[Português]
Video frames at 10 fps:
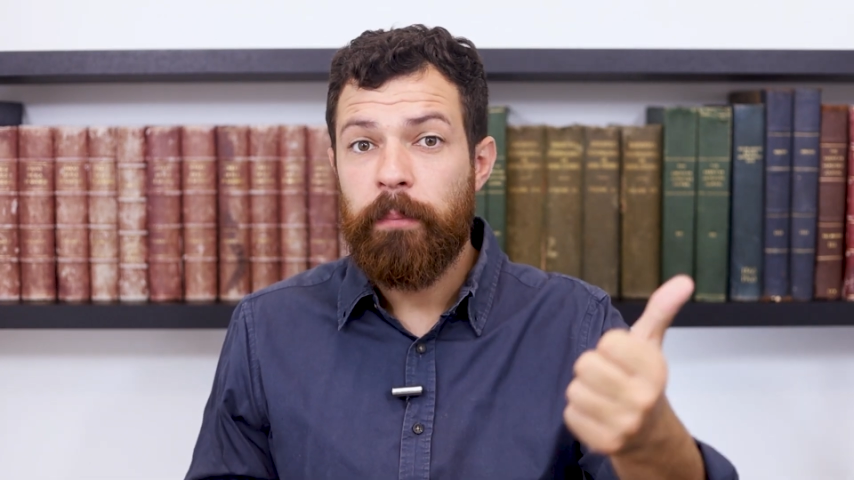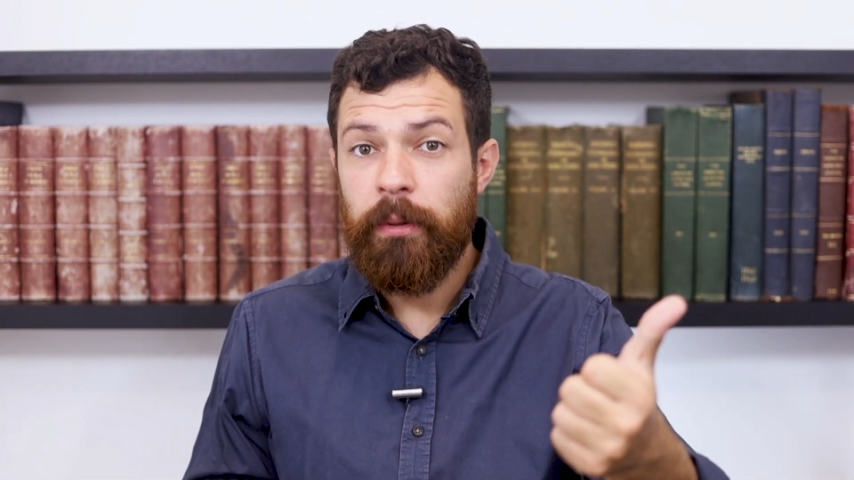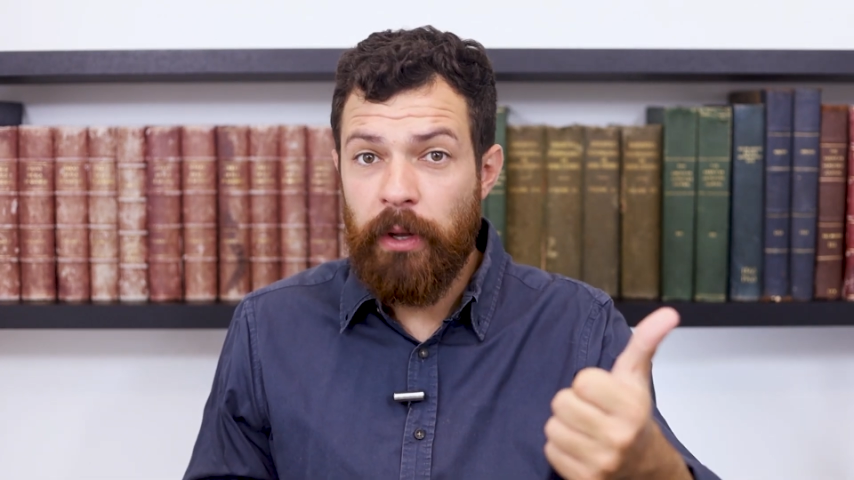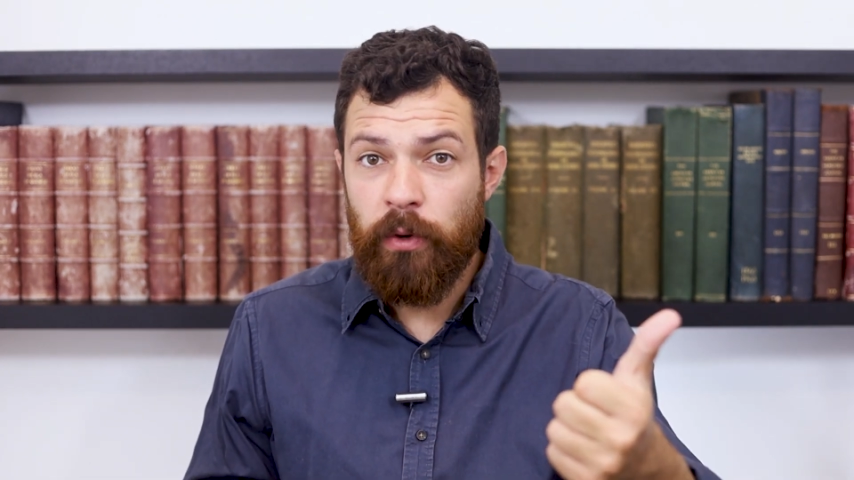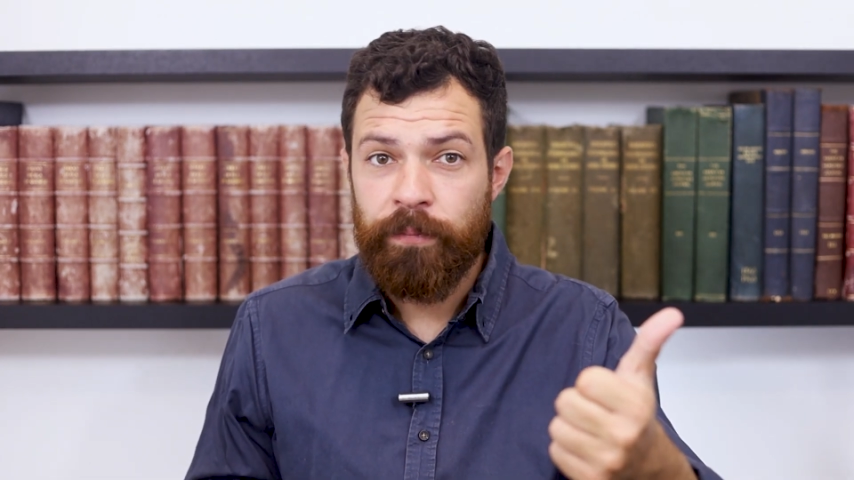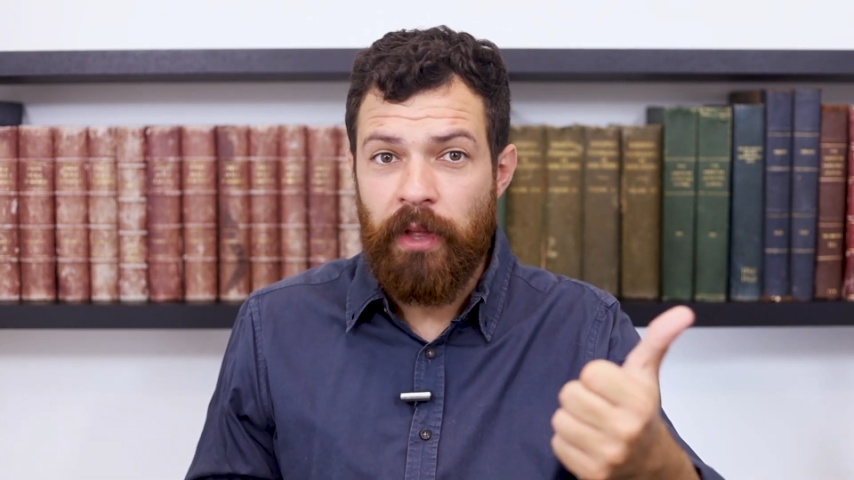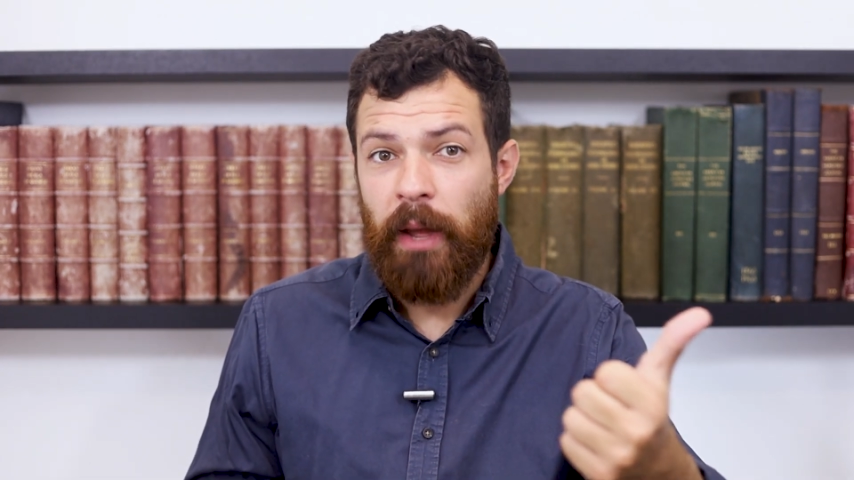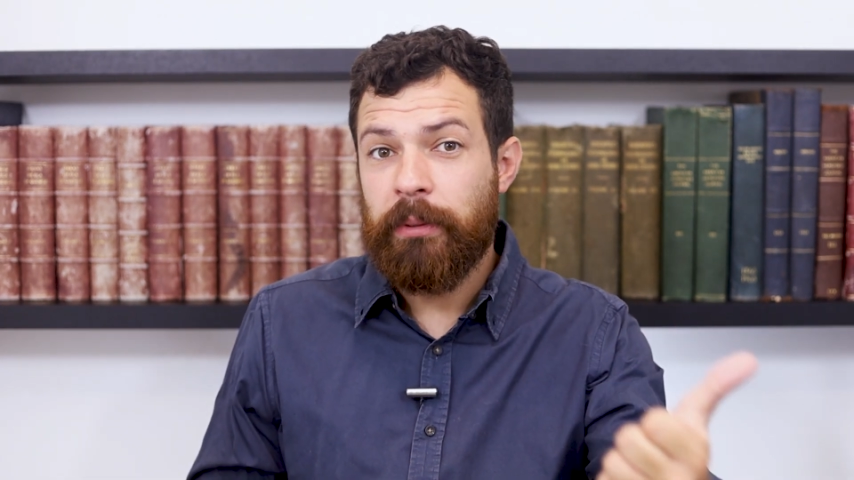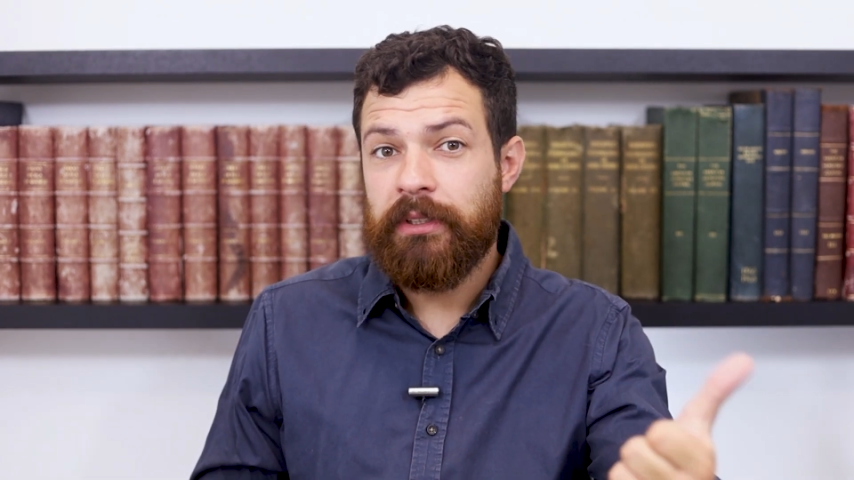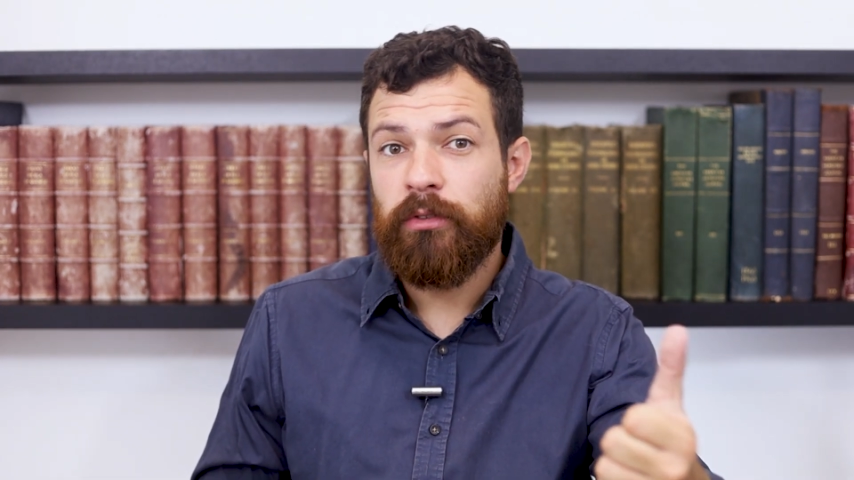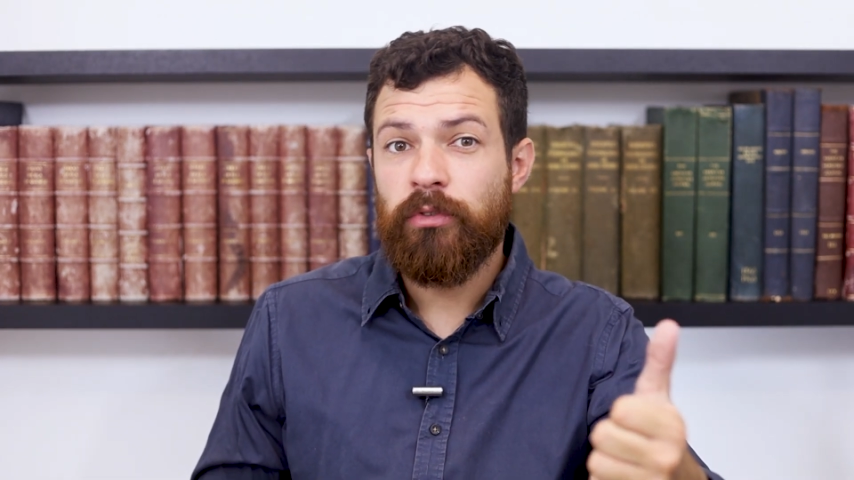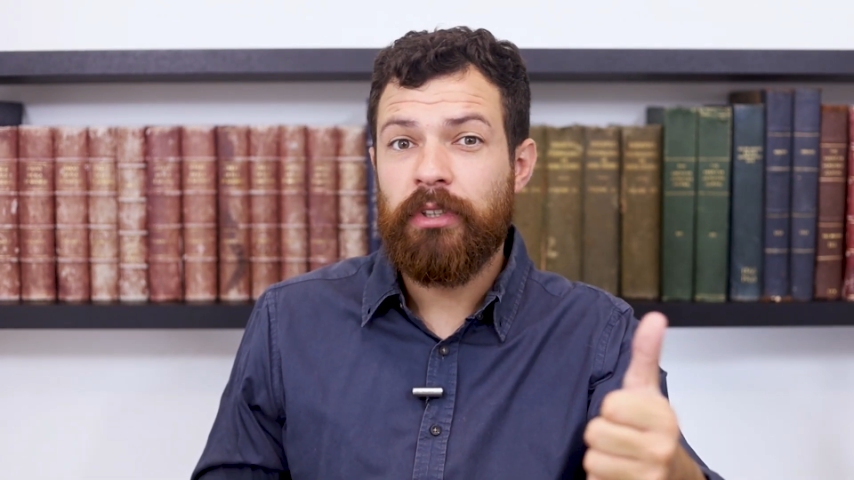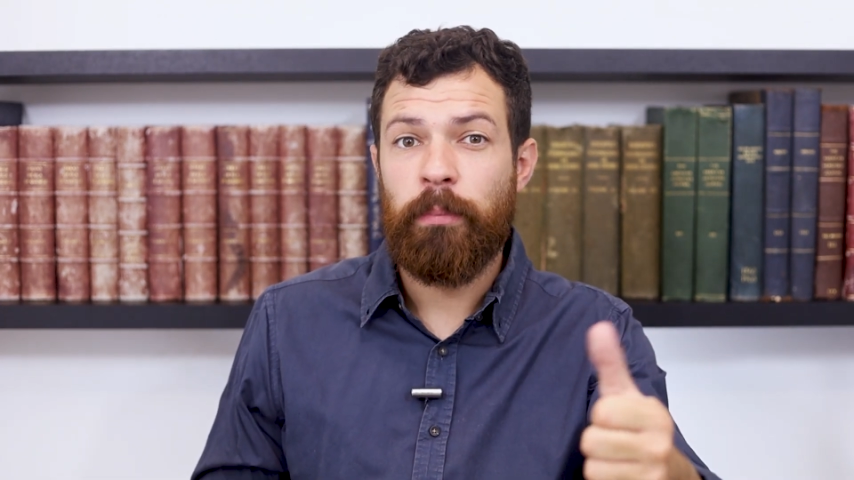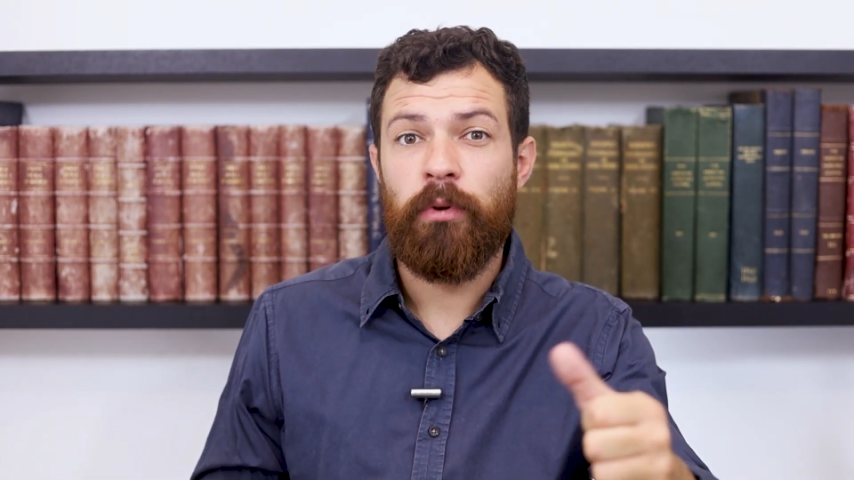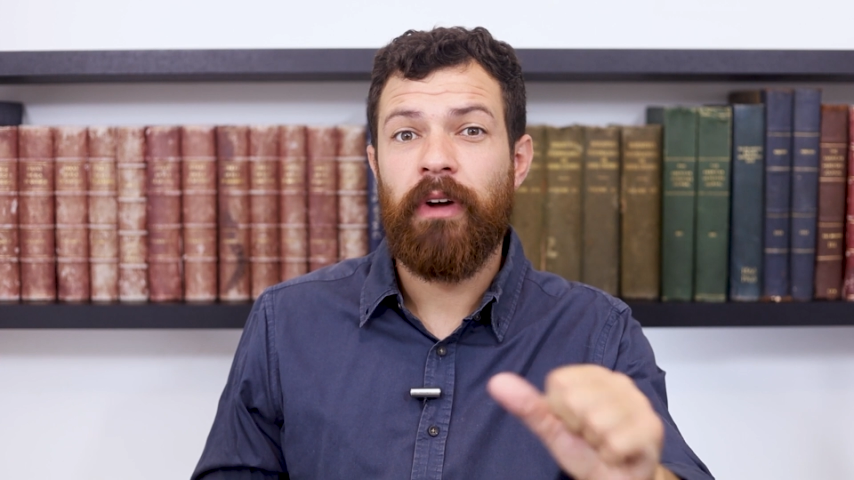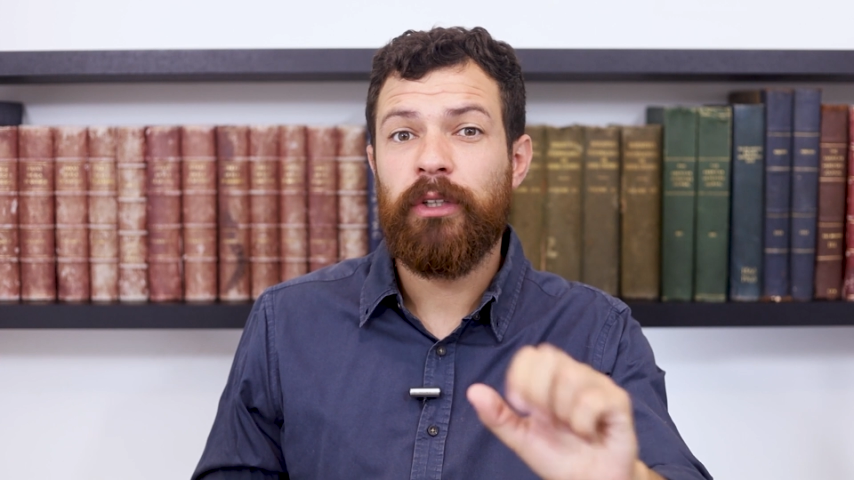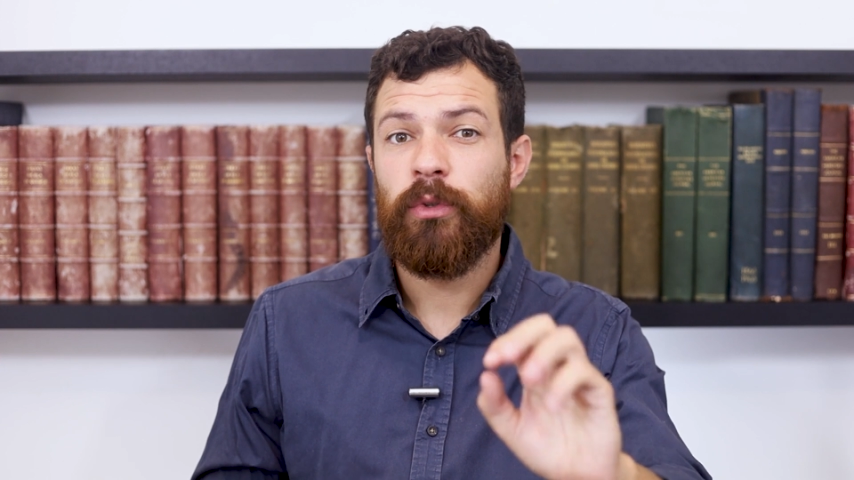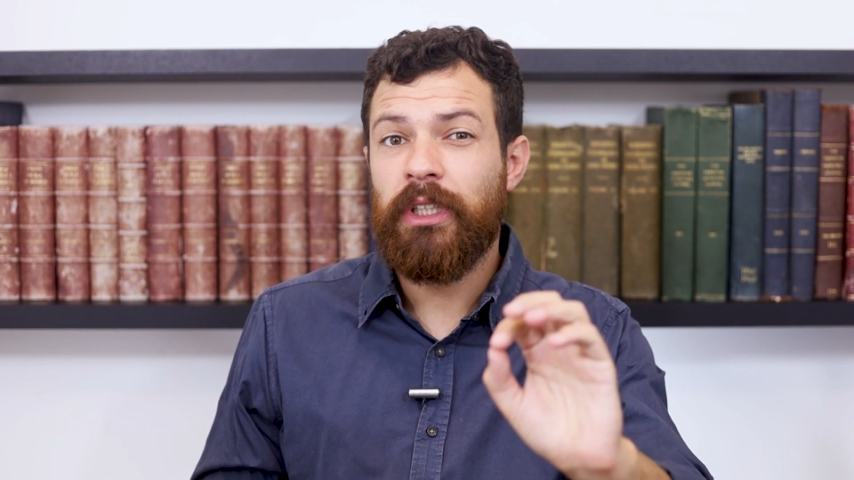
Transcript: Primeiro, é preciso ser aprovado